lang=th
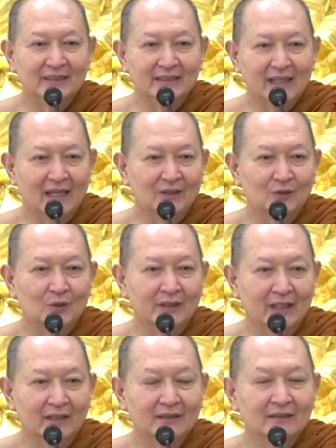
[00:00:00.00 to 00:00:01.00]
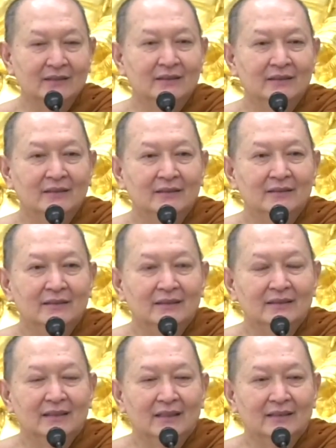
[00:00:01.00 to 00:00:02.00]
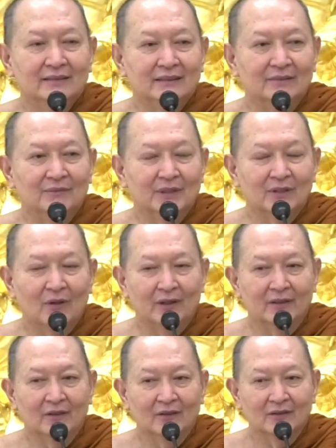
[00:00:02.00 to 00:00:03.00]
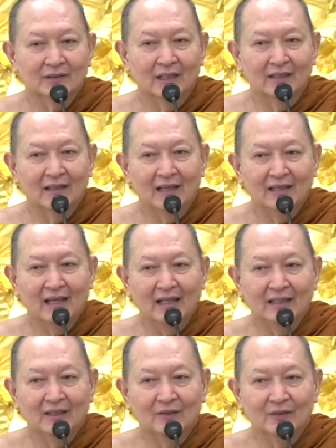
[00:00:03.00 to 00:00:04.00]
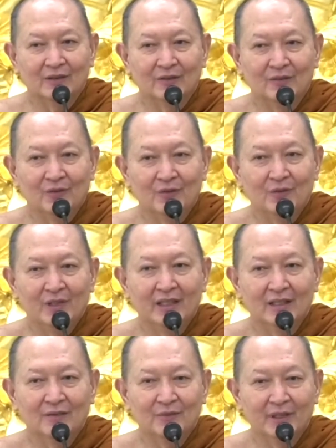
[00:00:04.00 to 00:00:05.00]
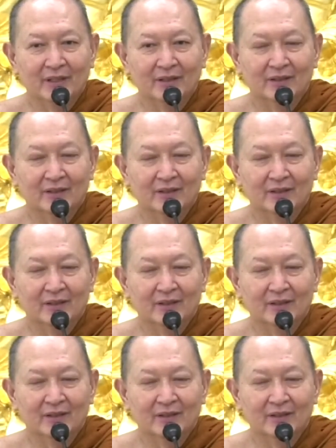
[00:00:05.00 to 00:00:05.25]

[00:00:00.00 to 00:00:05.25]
ทีน่ากลัวนะจิตมันถอดออกจากร่างกายเรา เนี่ย วิ่งเข้าไป